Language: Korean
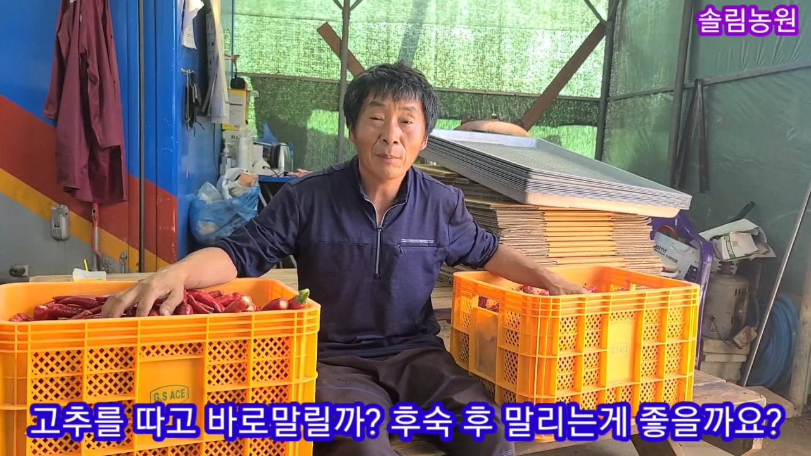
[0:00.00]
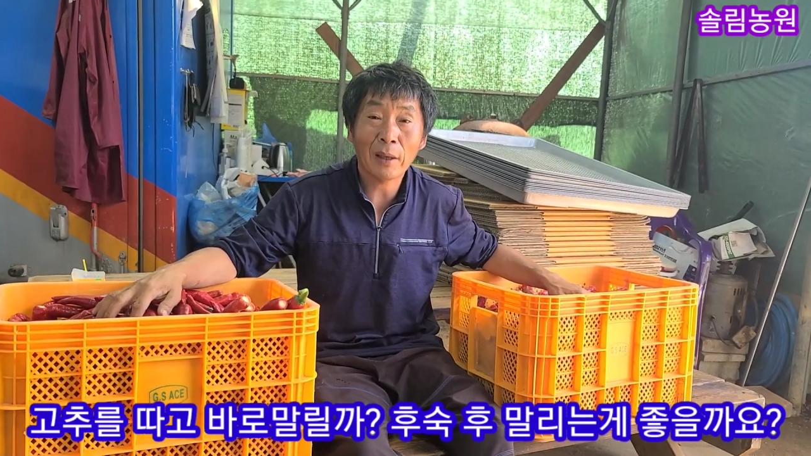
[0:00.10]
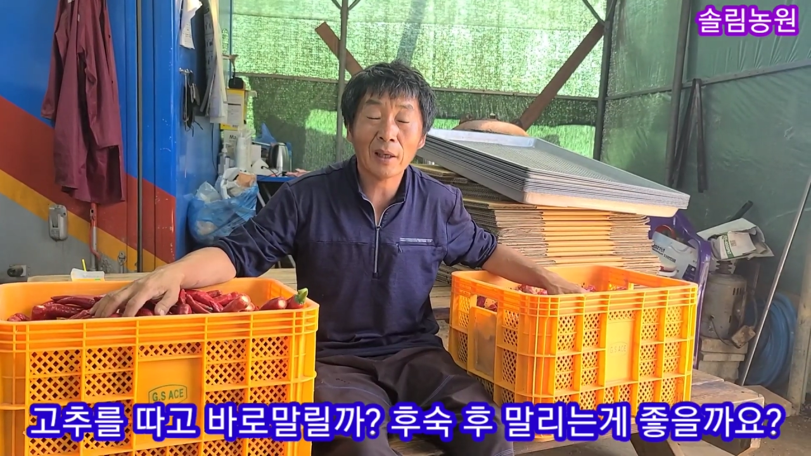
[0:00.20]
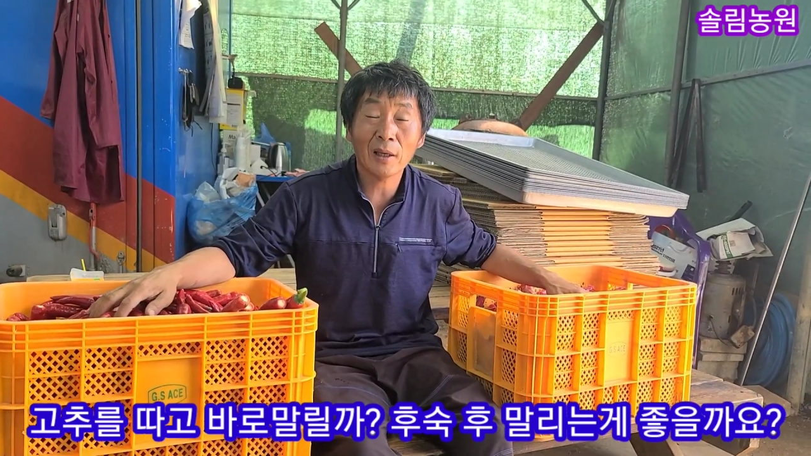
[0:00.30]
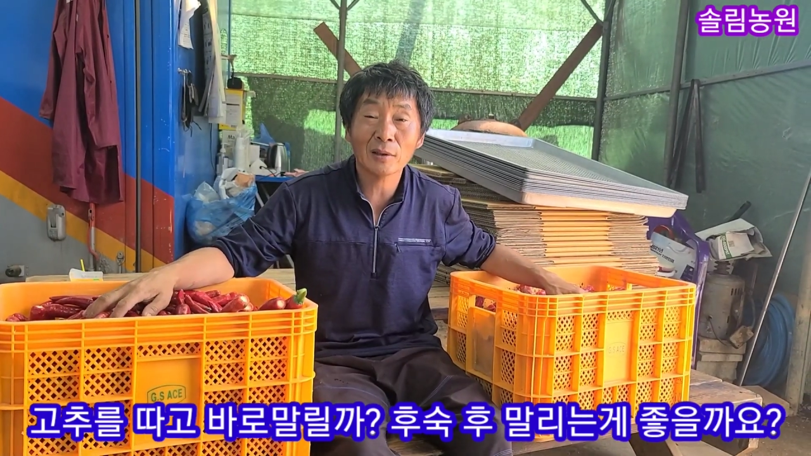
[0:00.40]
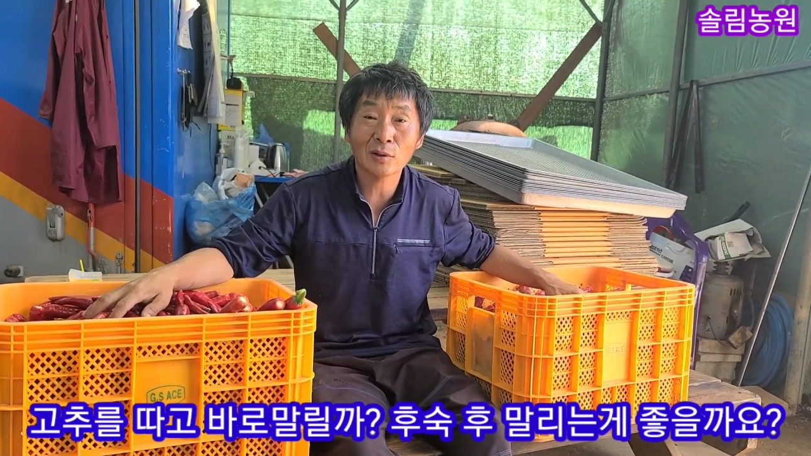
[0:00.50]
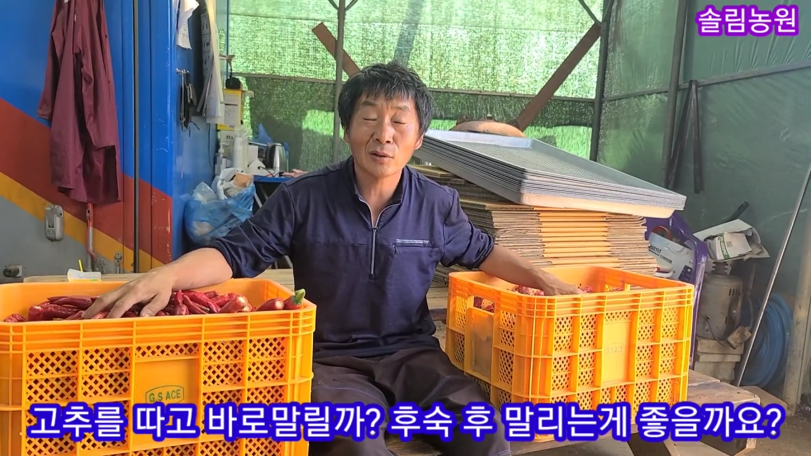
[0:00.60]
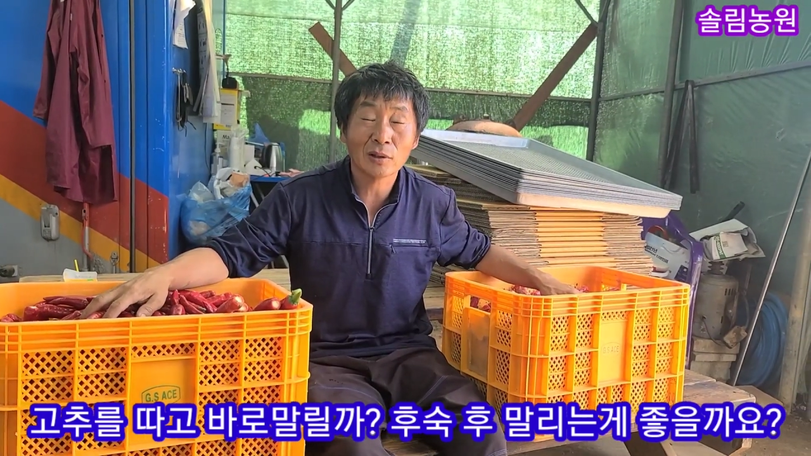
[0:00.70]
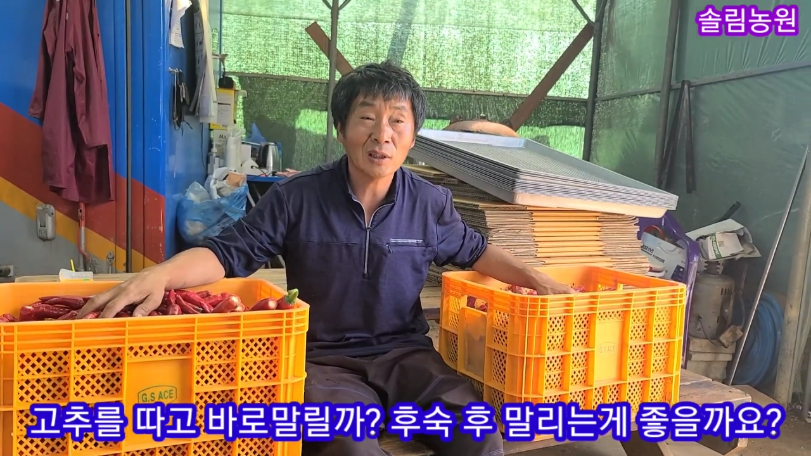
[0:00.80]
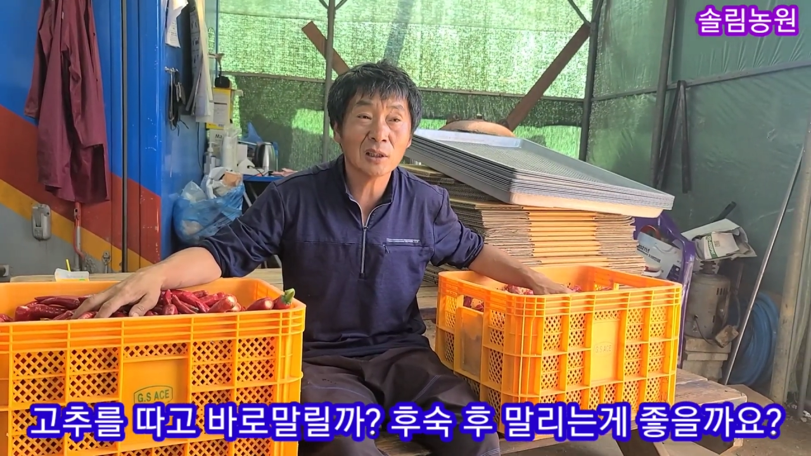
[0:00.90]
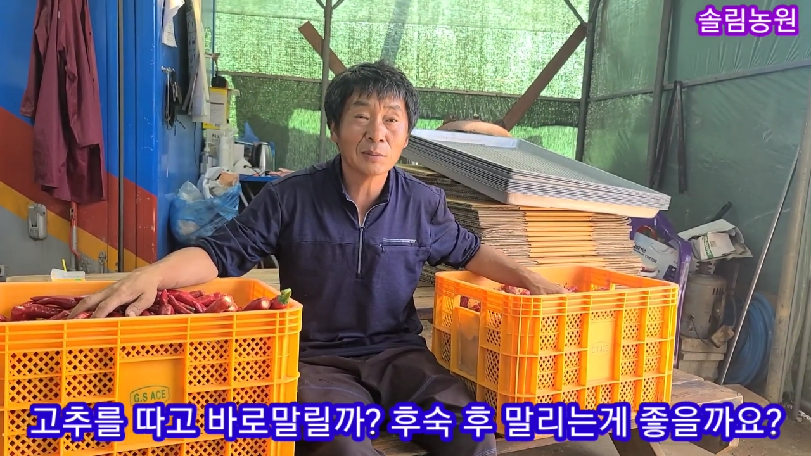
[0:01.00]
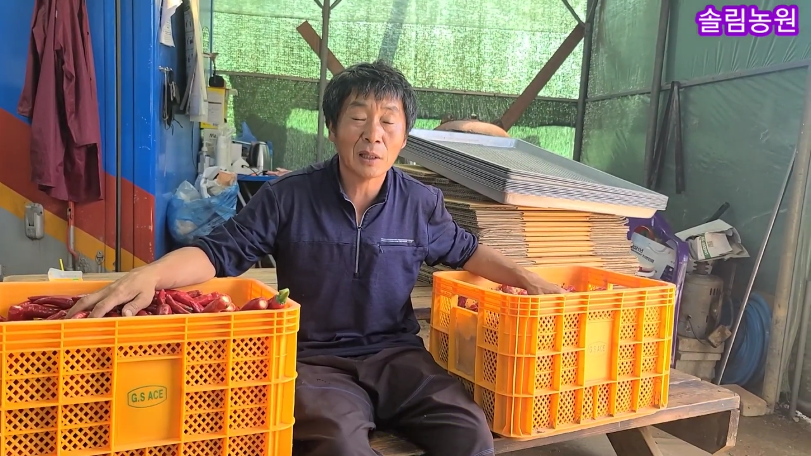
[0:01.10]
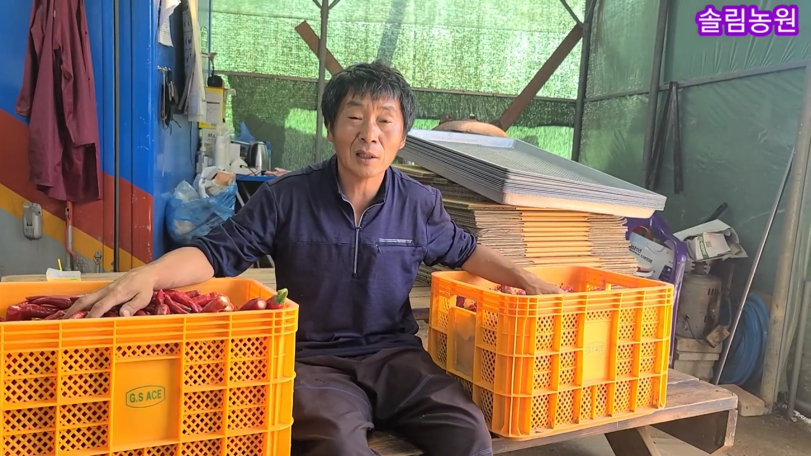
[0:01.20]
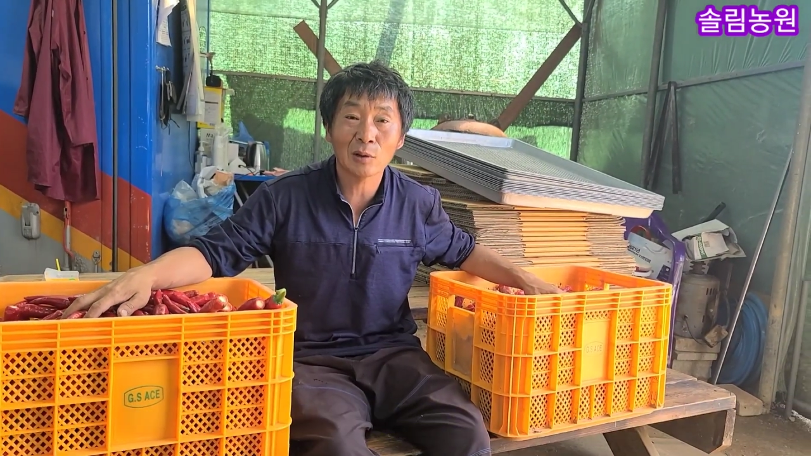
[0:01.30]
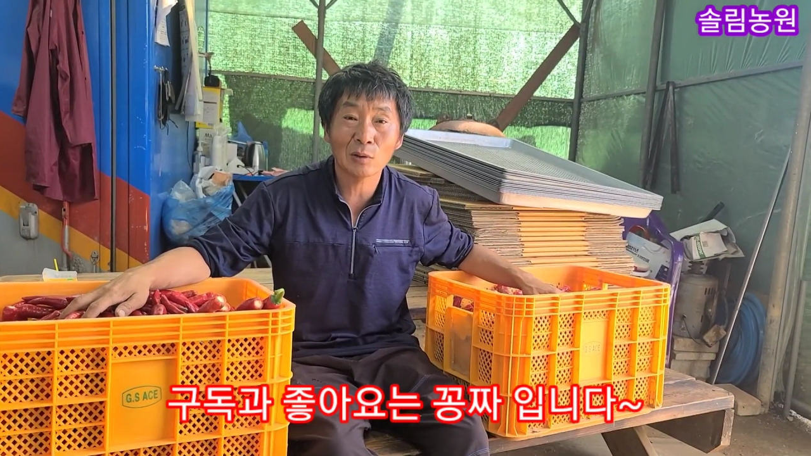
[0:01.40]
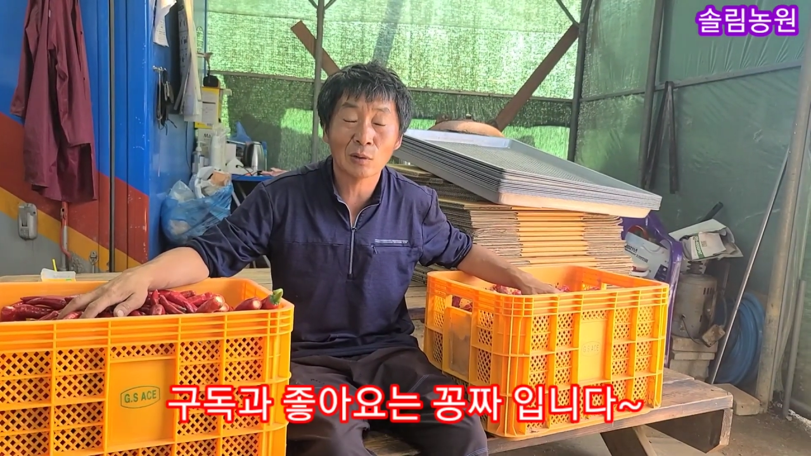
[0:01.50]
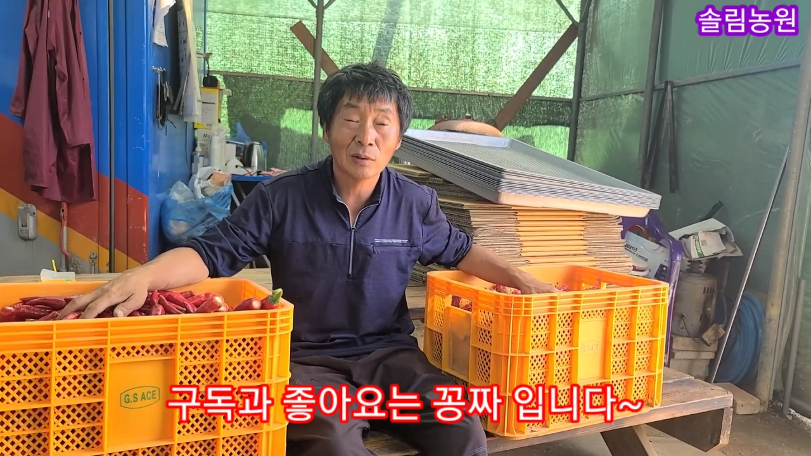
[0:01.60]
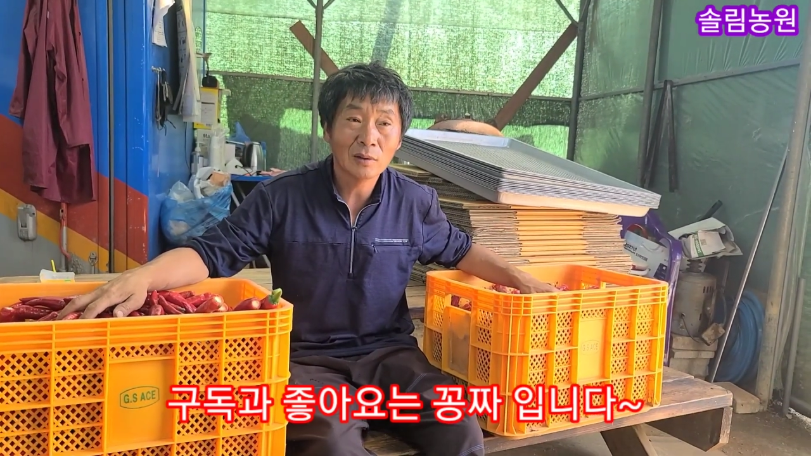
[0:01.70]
1 0 0개해서 24kg